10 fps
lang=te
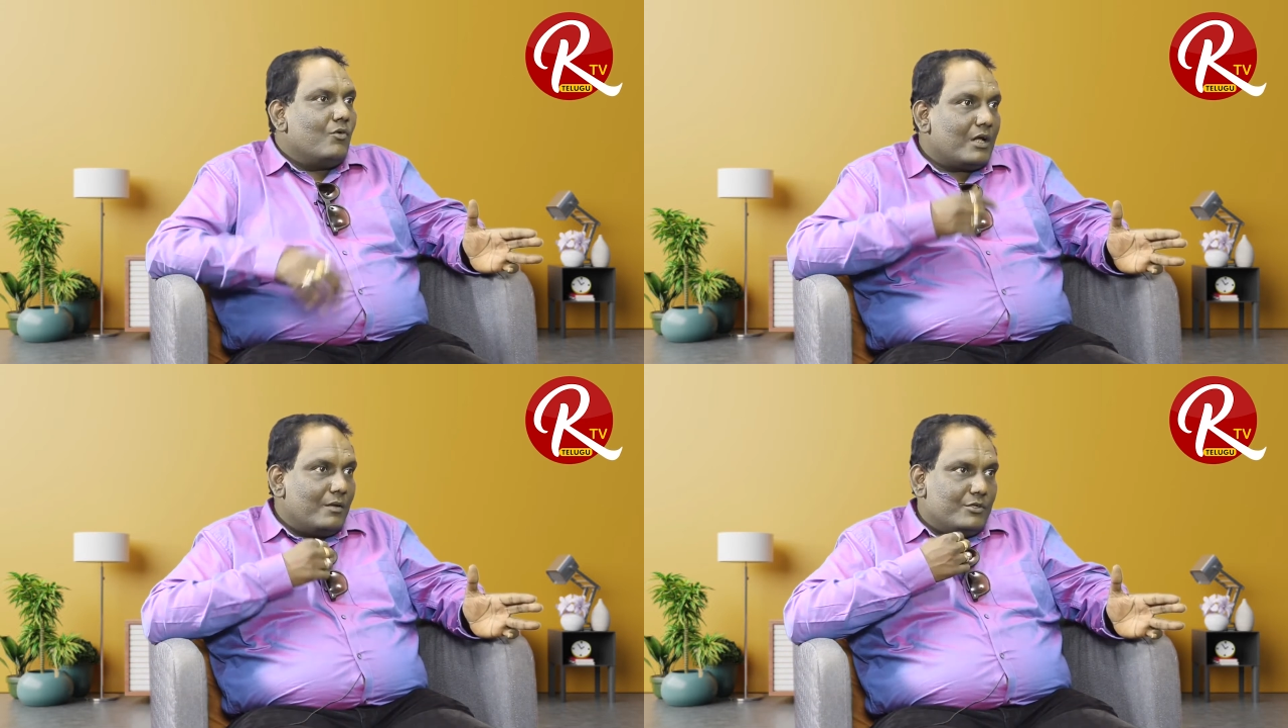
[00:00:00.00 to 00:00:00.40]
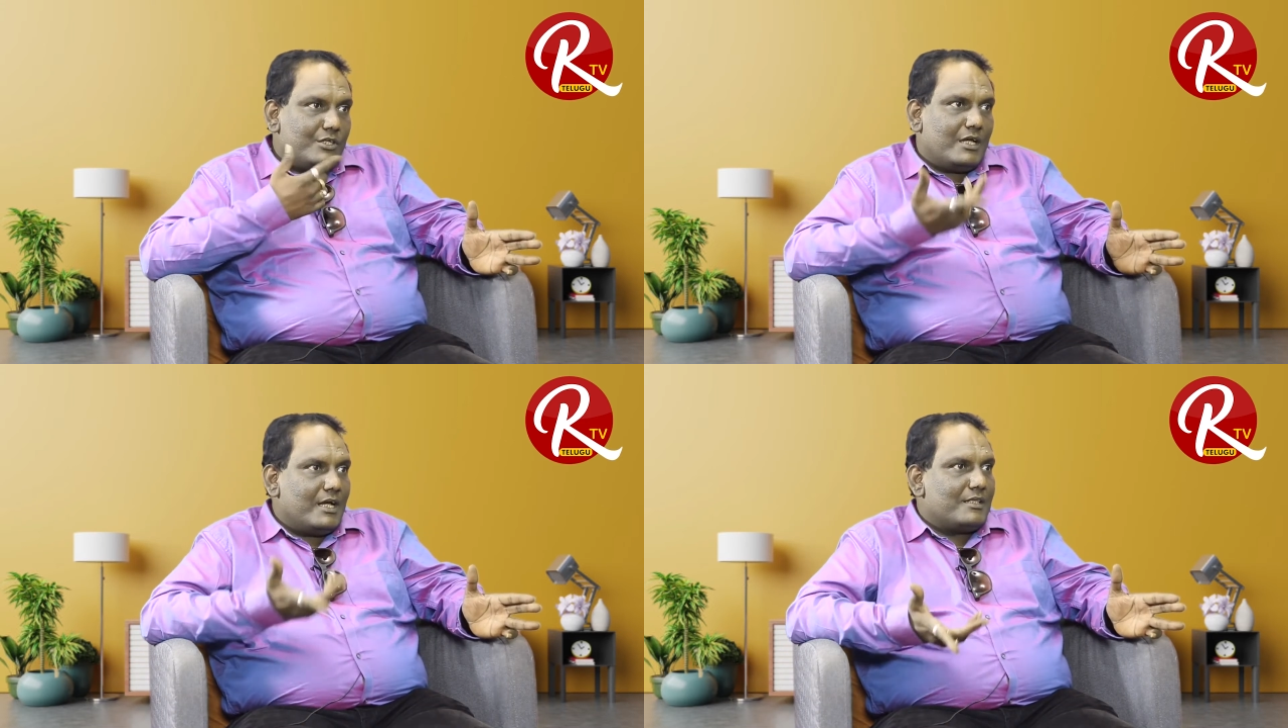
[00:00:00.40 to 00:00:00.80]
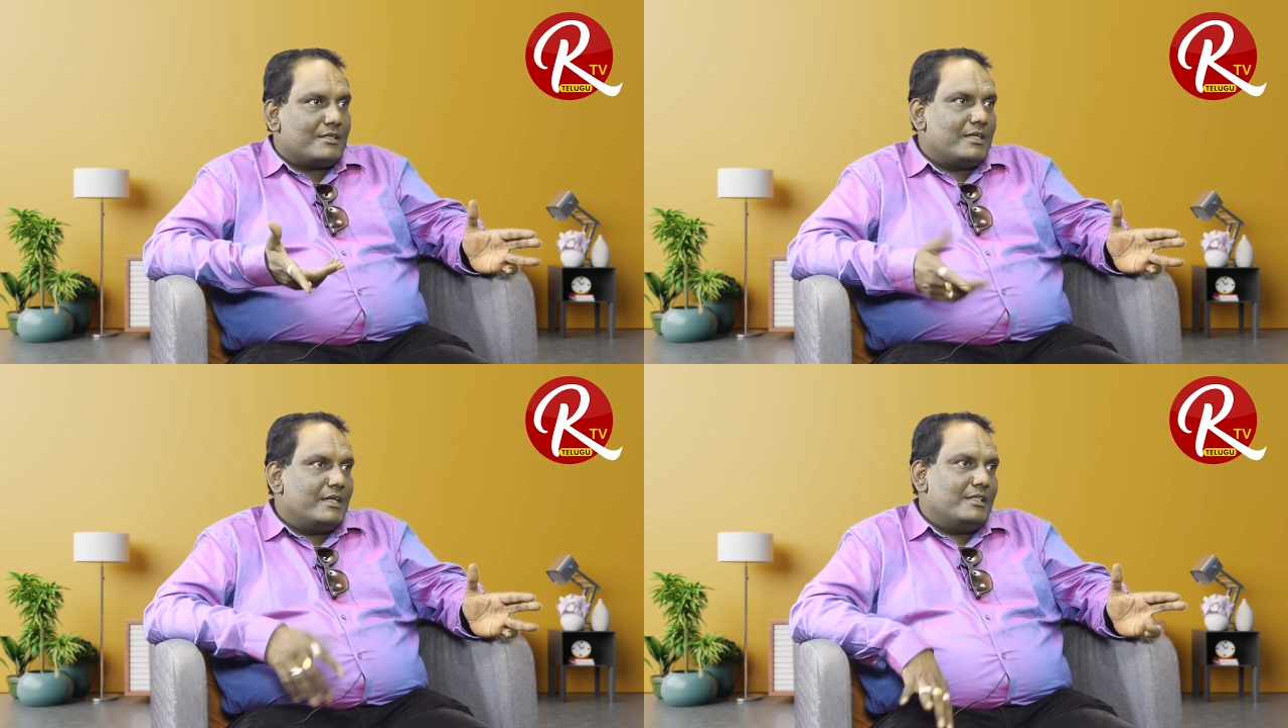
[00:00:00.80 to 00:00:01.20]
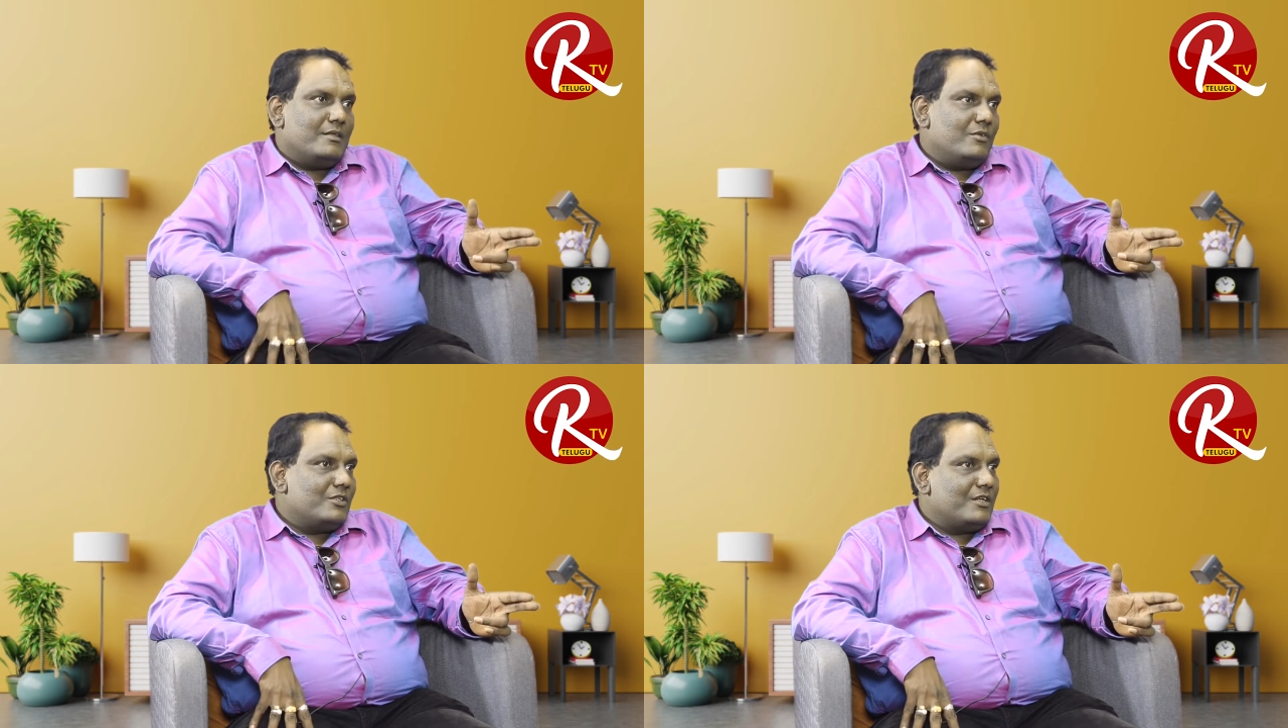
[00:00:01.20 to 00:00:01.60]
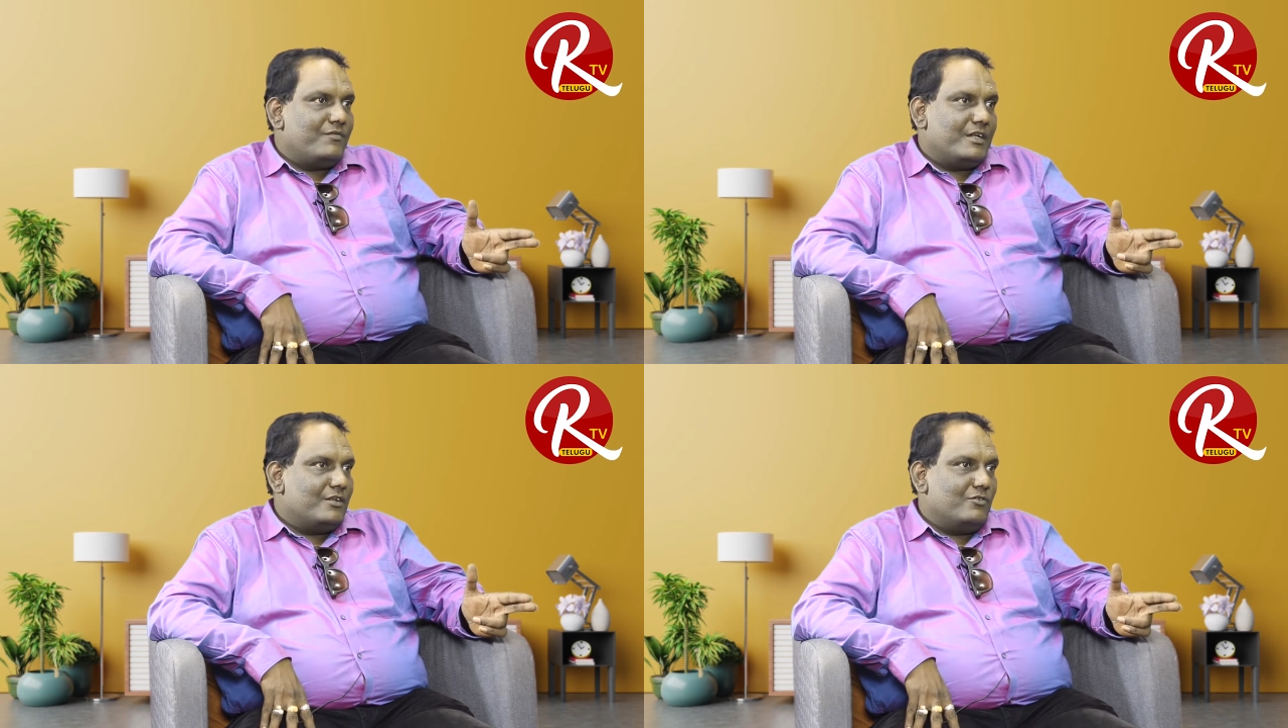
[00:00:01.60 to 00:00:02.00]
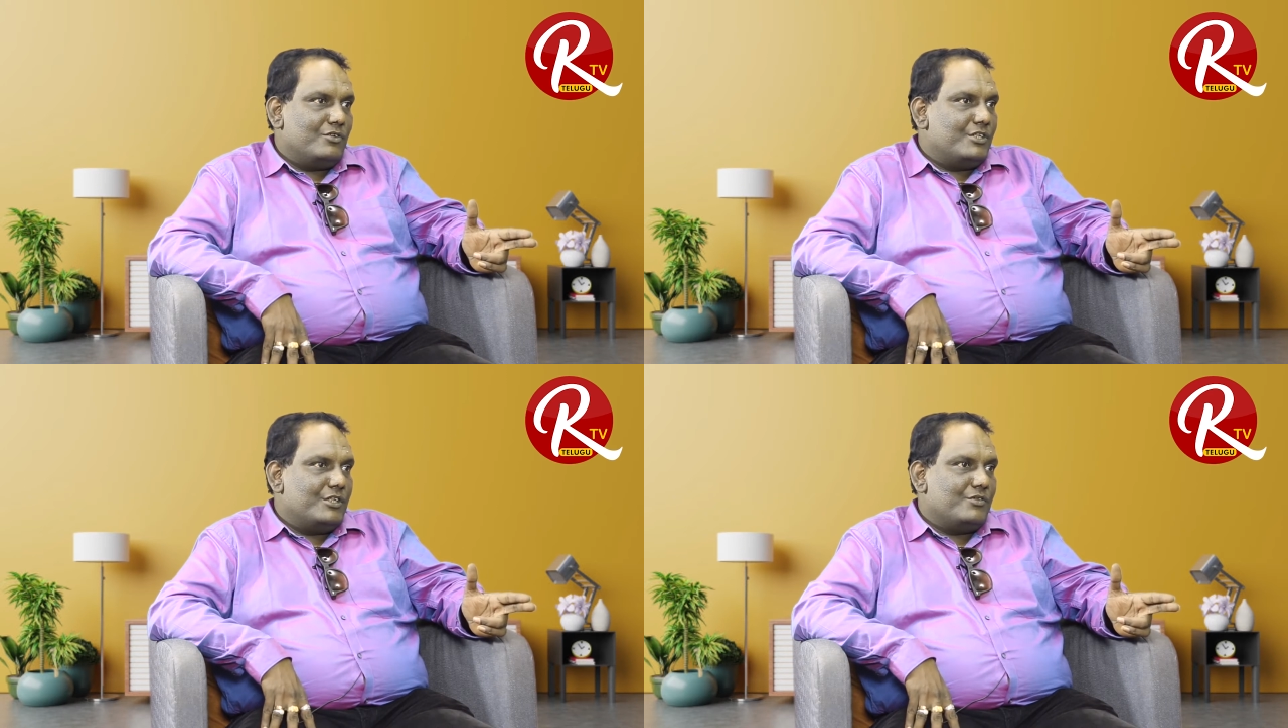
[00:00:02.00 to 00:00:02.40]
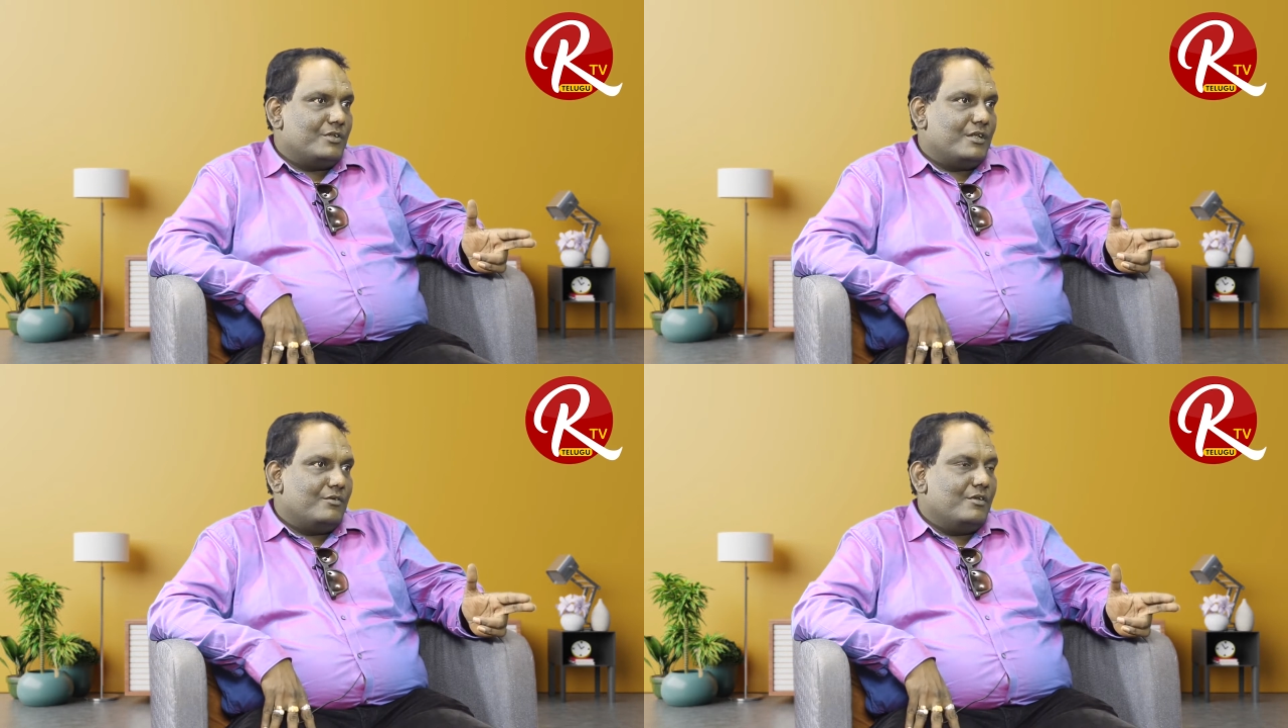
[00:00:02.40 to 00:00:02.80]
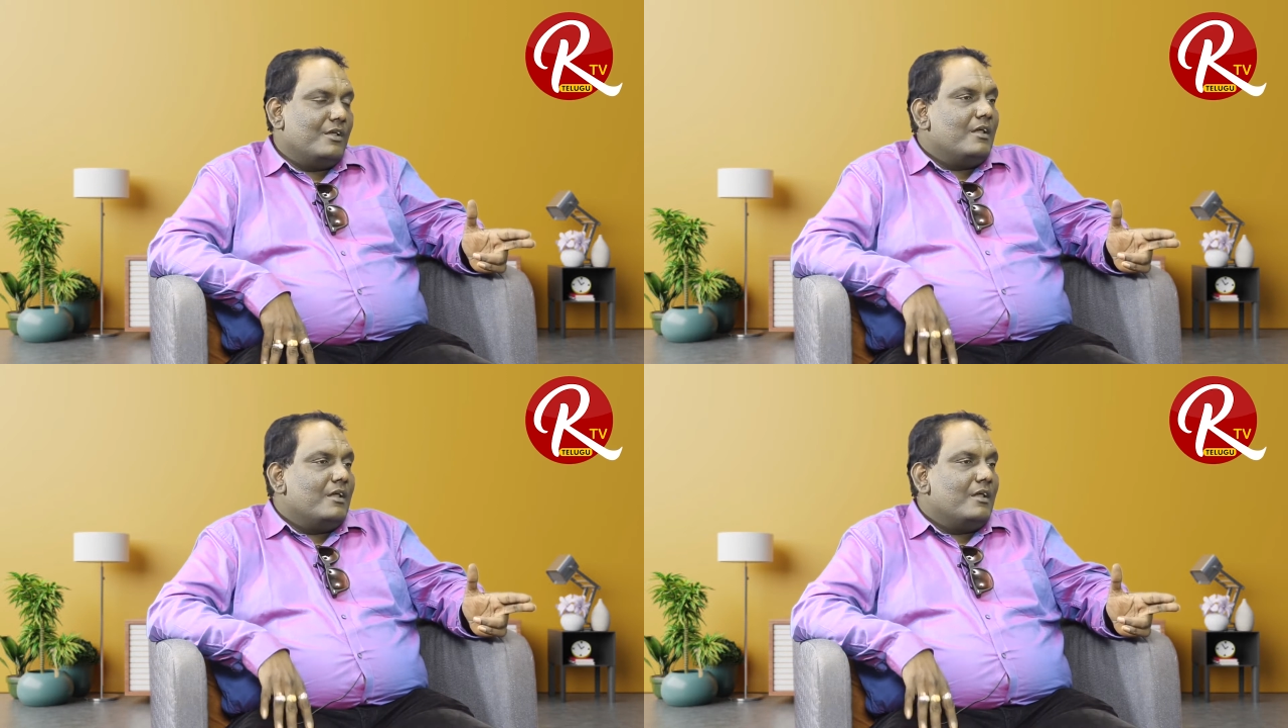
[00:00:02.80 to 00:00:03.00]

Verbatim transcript: ఓకల్ మ్యూజిక్ గాత్ర సంగీతంలో సర్టిఫికేట్ కోర్స్ చేస్తున్నాను